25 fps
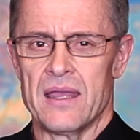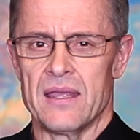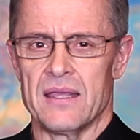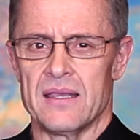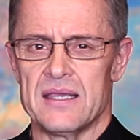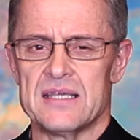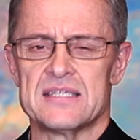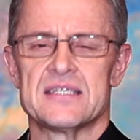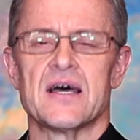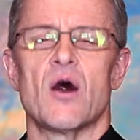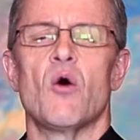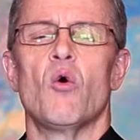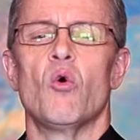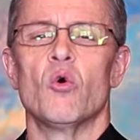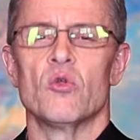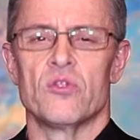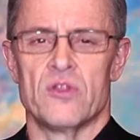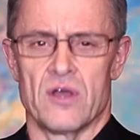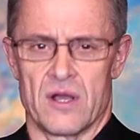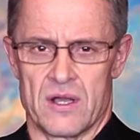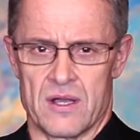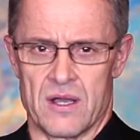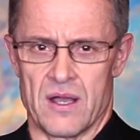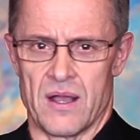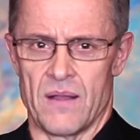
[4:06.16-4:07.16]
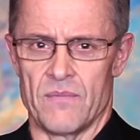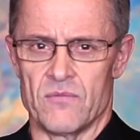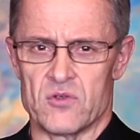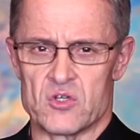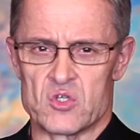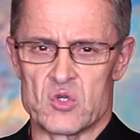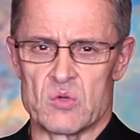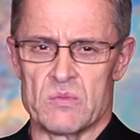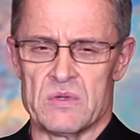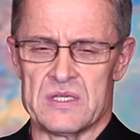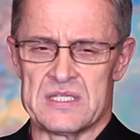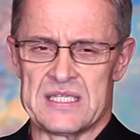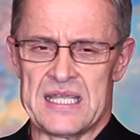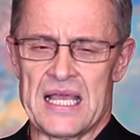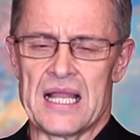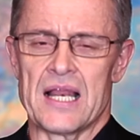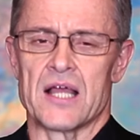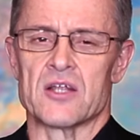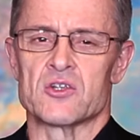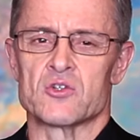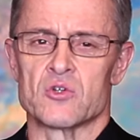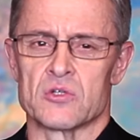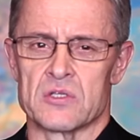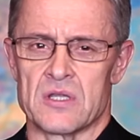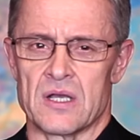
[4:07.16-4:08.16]
из-за отдыха, чтобы
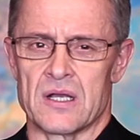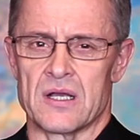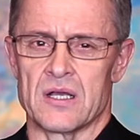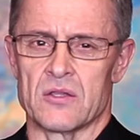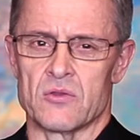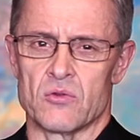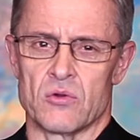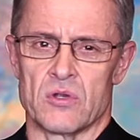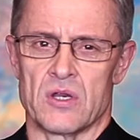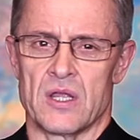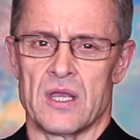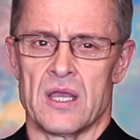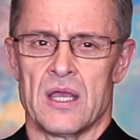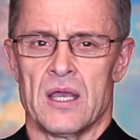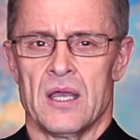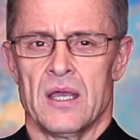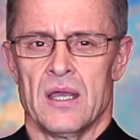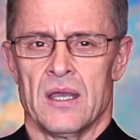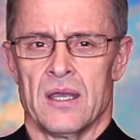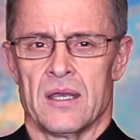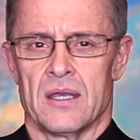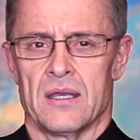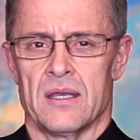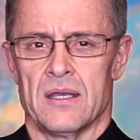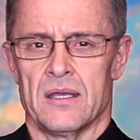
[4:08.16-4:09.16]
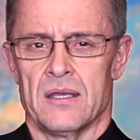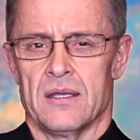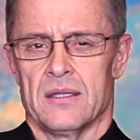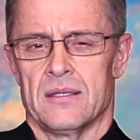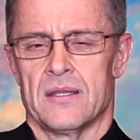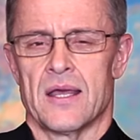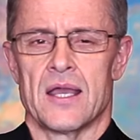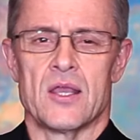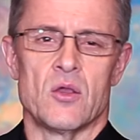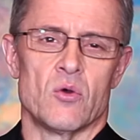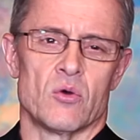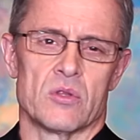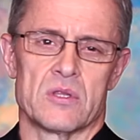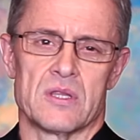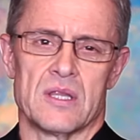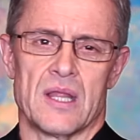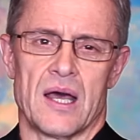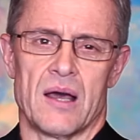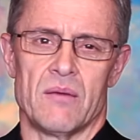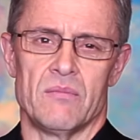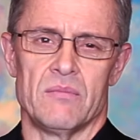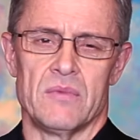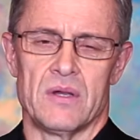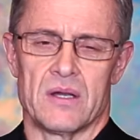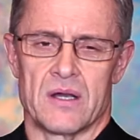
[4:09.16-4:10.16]
сделать что-то, которое э, дает
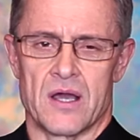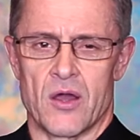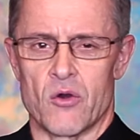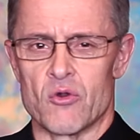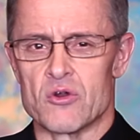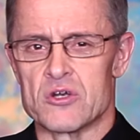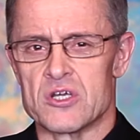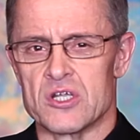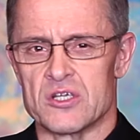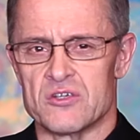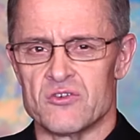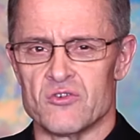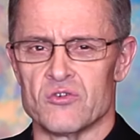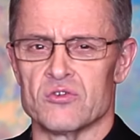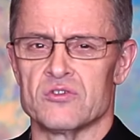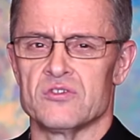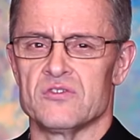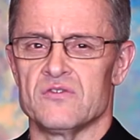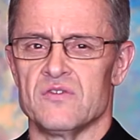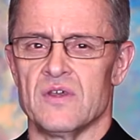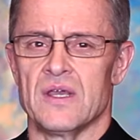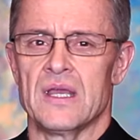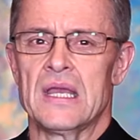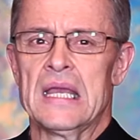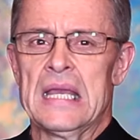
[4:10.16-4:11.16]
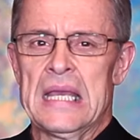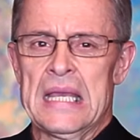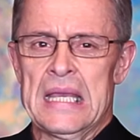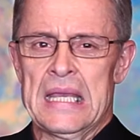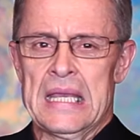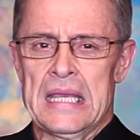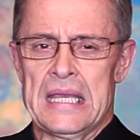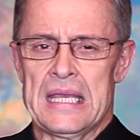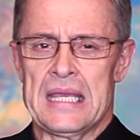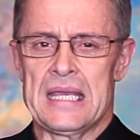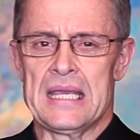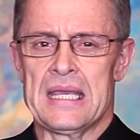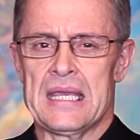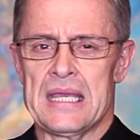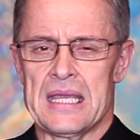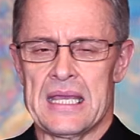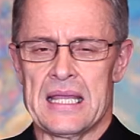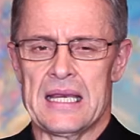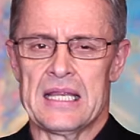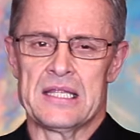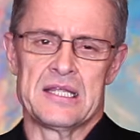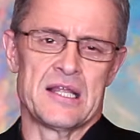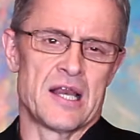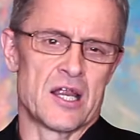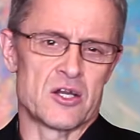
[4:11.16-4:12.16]
нам хорошие чувства и,
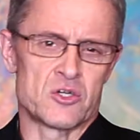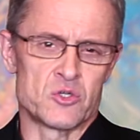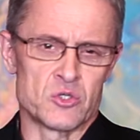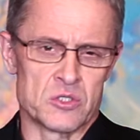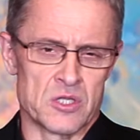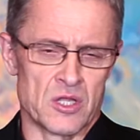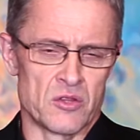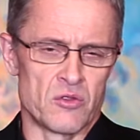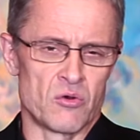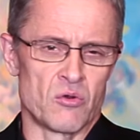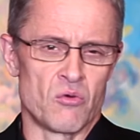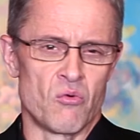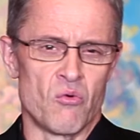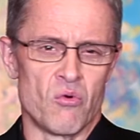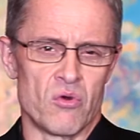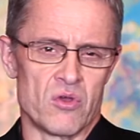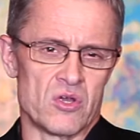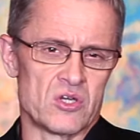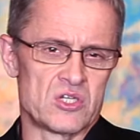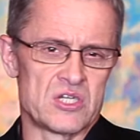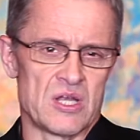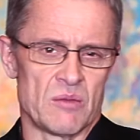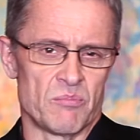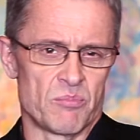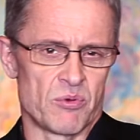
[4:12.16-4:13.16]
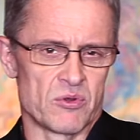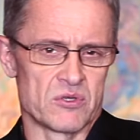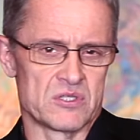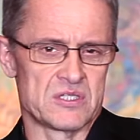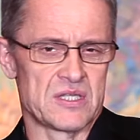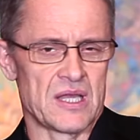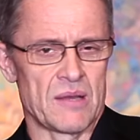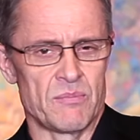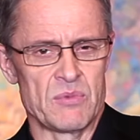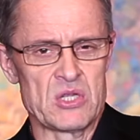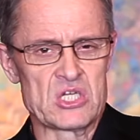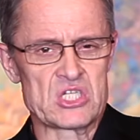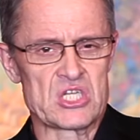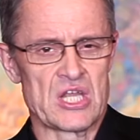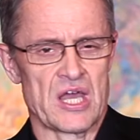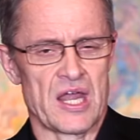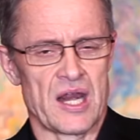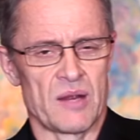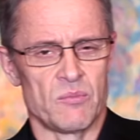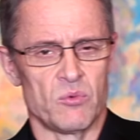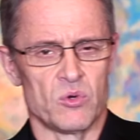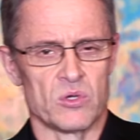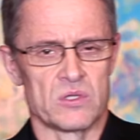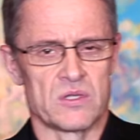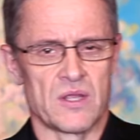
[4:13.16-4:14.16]
или делать что-то другое, чем просто обычная
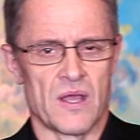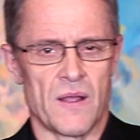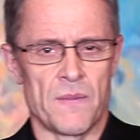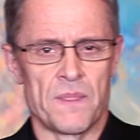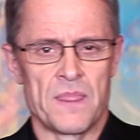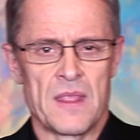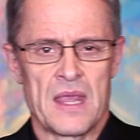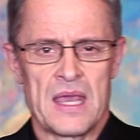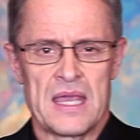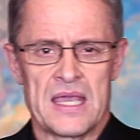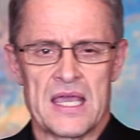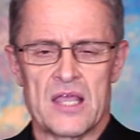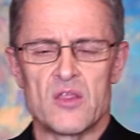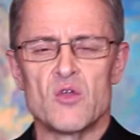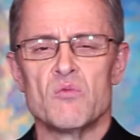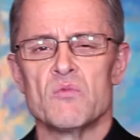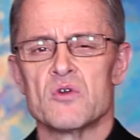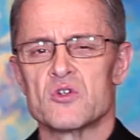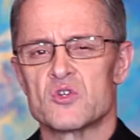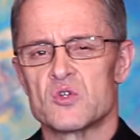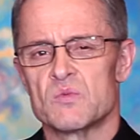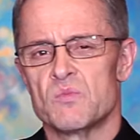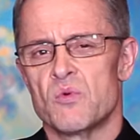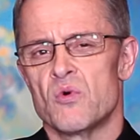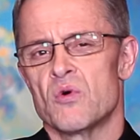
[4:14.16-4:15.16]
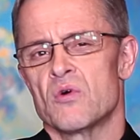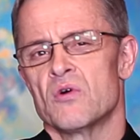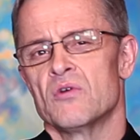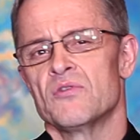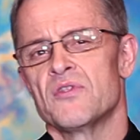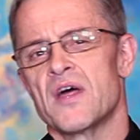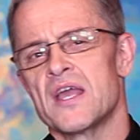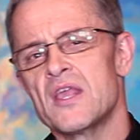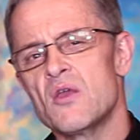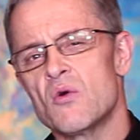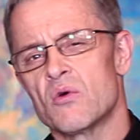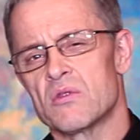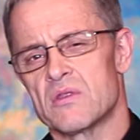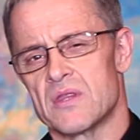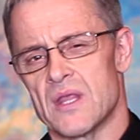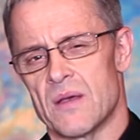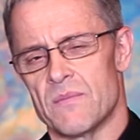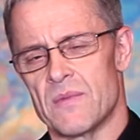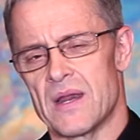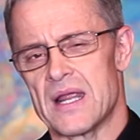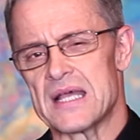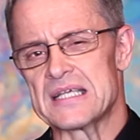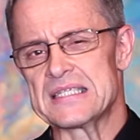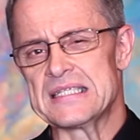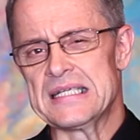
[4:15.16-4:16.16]
работа. Я думаю, что Бог Он дает
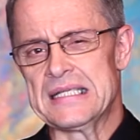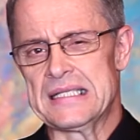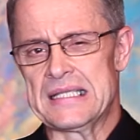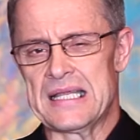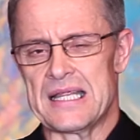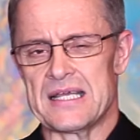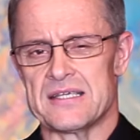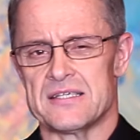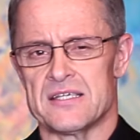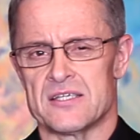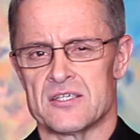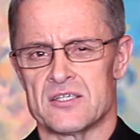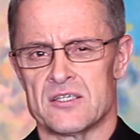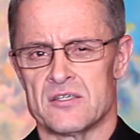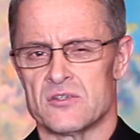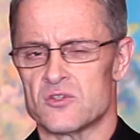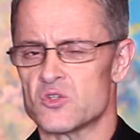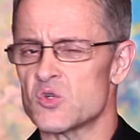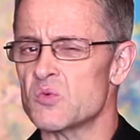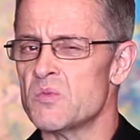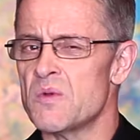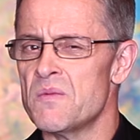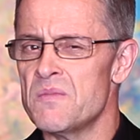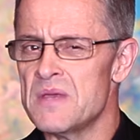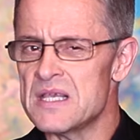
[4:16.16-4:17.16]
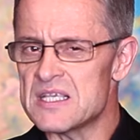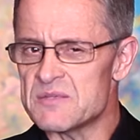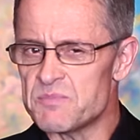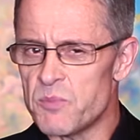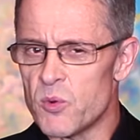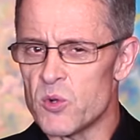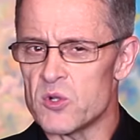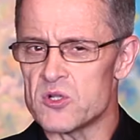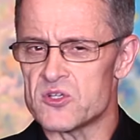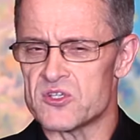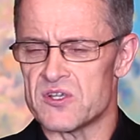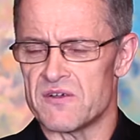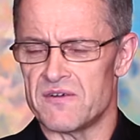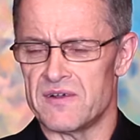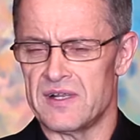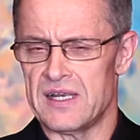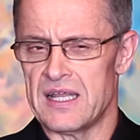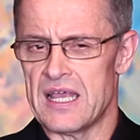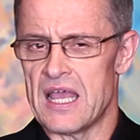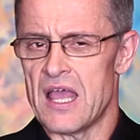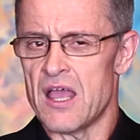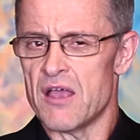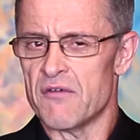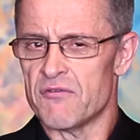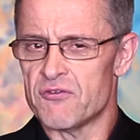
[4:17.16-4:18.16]
нам разные интересы, чтобы мы
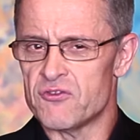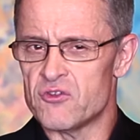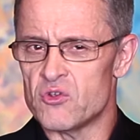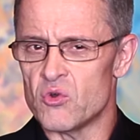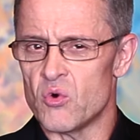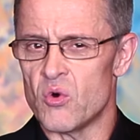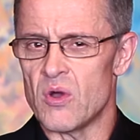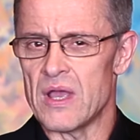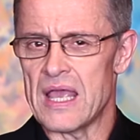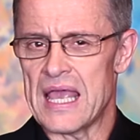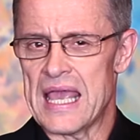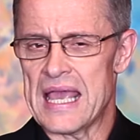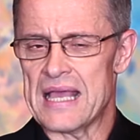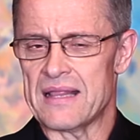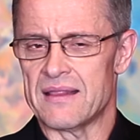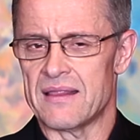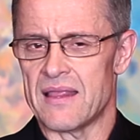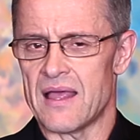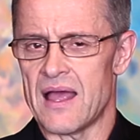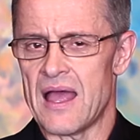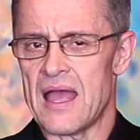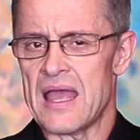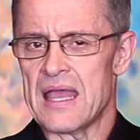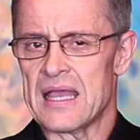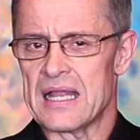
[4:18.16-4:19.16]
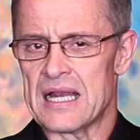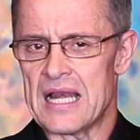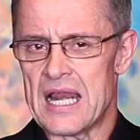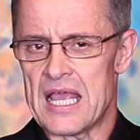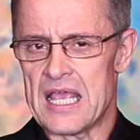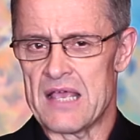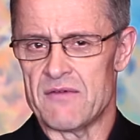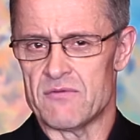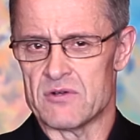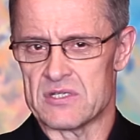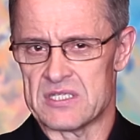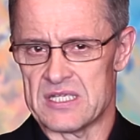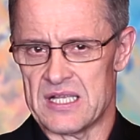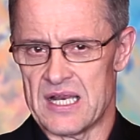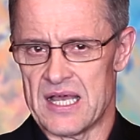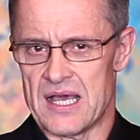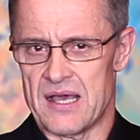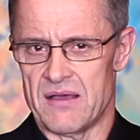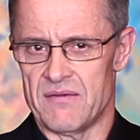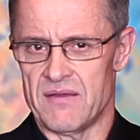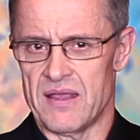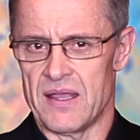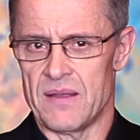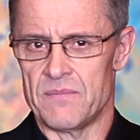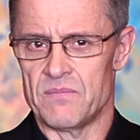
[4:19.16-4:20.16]
использовали все это для Его
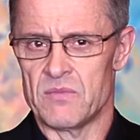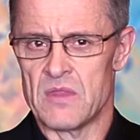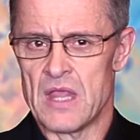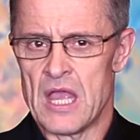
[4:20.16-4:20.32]
славы.